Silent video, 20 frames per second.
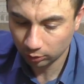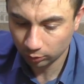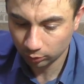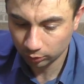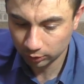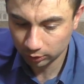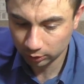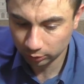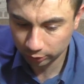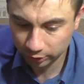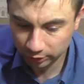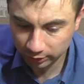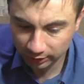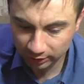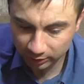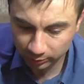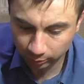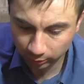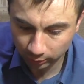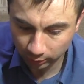Вот эта вот
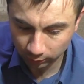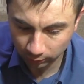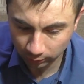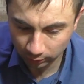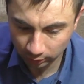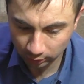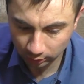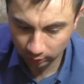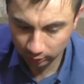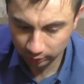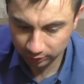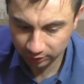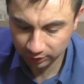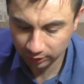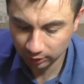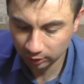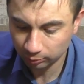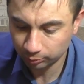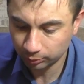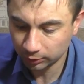часть правая
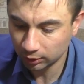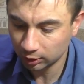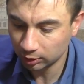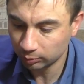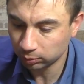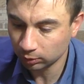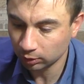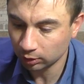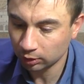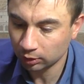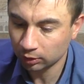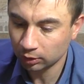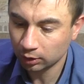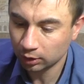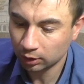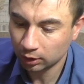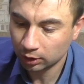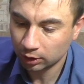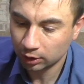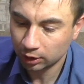сильно прилипла
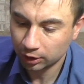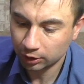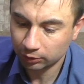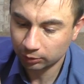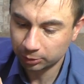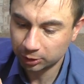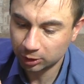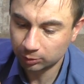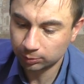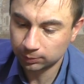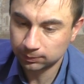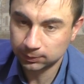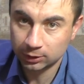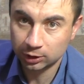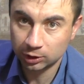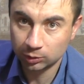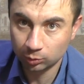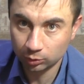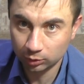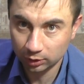и вообще
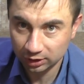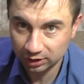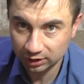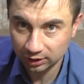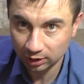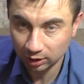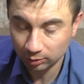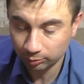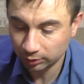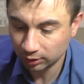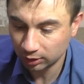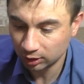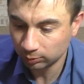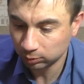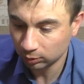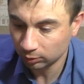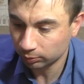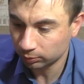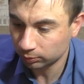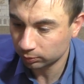почему-то сильно
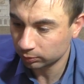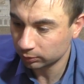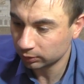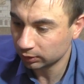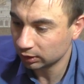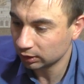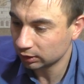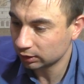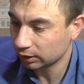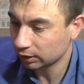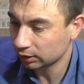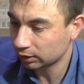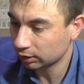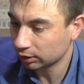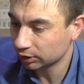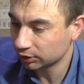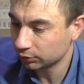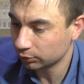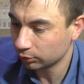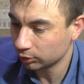прилипла, или как-то
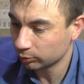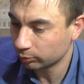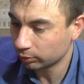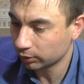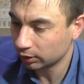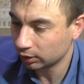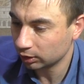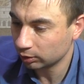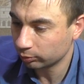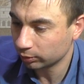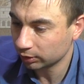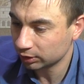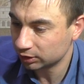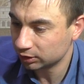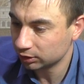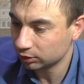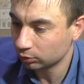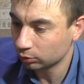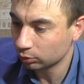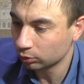развел неправильную
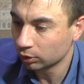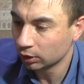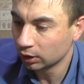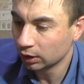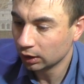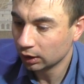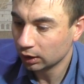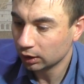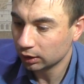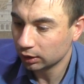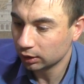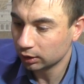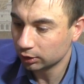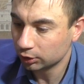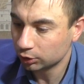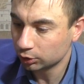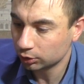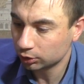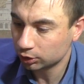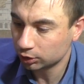эпоксидку, или
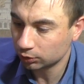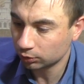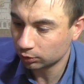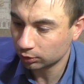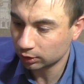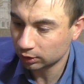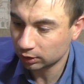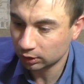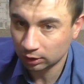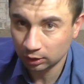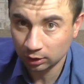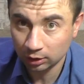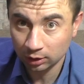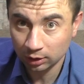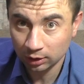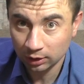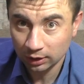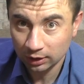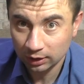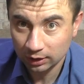еще чего, она
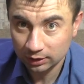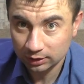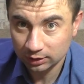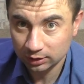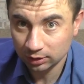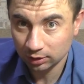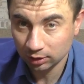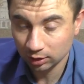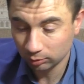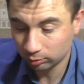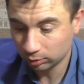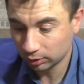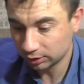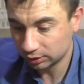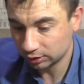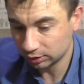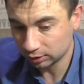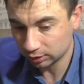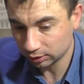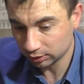такая
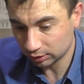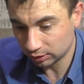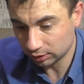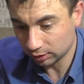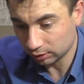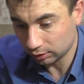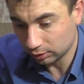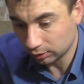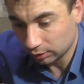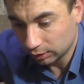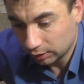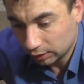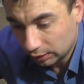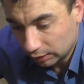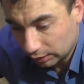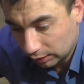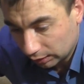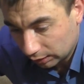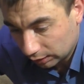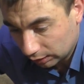стеклообразненькая стала.
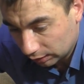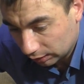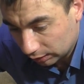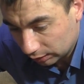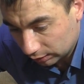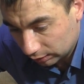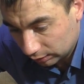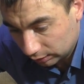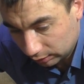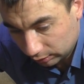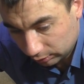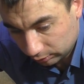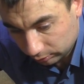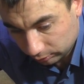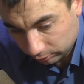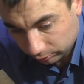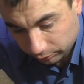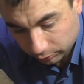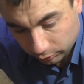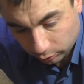И
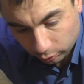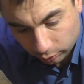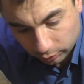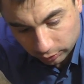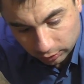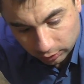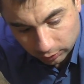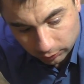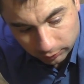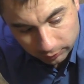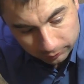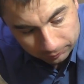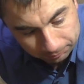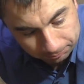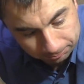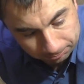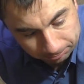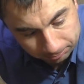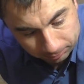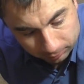ввиду этого
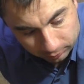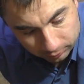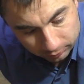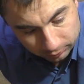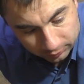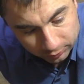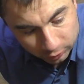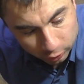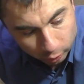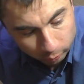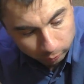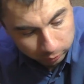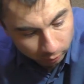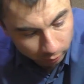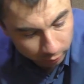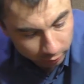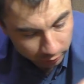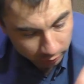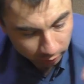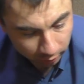все
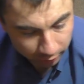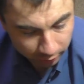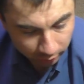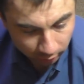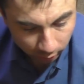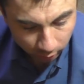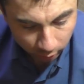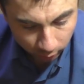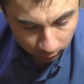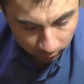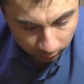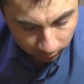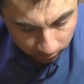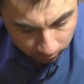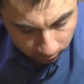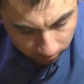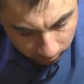получилось клево,